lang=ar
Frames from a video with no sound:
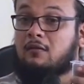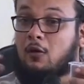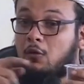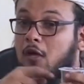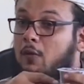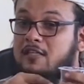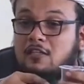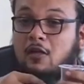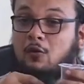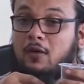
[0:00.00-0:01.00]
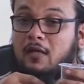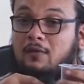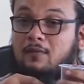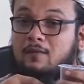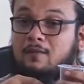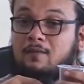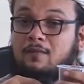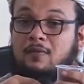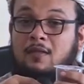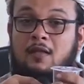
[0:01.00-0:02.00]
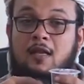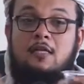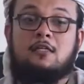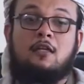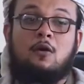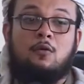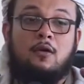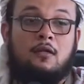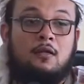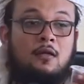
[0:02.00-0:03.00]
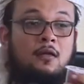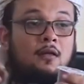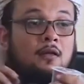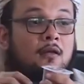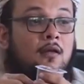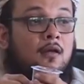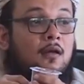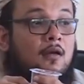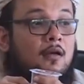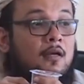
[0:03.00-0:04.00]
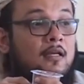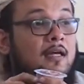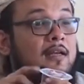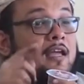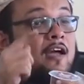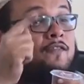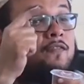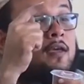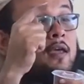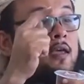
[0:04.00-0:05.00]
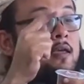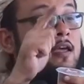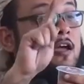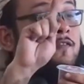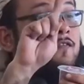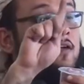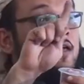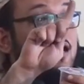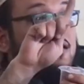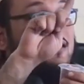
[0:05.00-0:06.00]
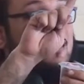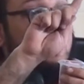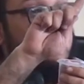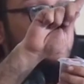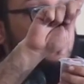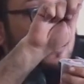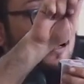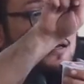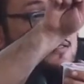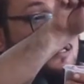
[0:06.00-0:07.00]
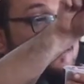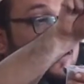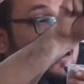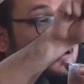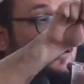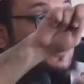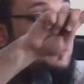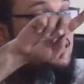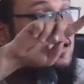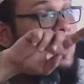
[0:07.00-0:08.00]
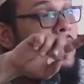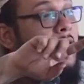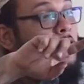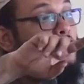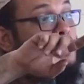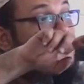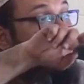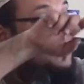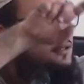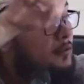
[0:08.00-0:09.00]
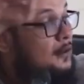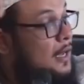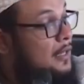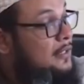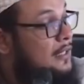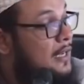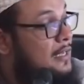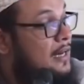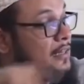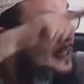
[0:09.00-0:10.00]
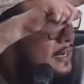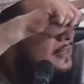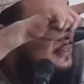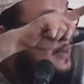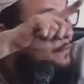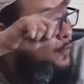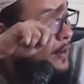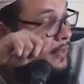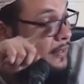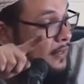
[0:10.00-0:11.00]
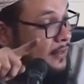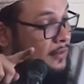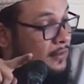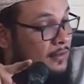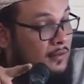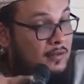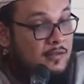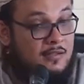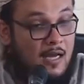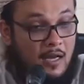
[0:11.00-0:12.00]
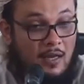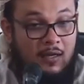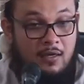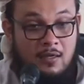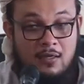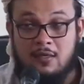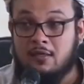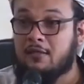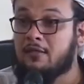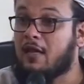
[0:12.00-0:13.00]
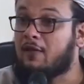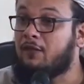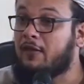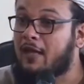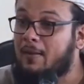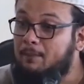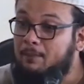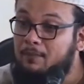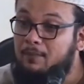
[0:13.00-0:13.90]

طهور أو ليس طهورا ليس طهورا اذا يكفي يكفي ان تتغير صفه لا يشترط ان تتغير الثلاث يكفي واحده صح يكفي كم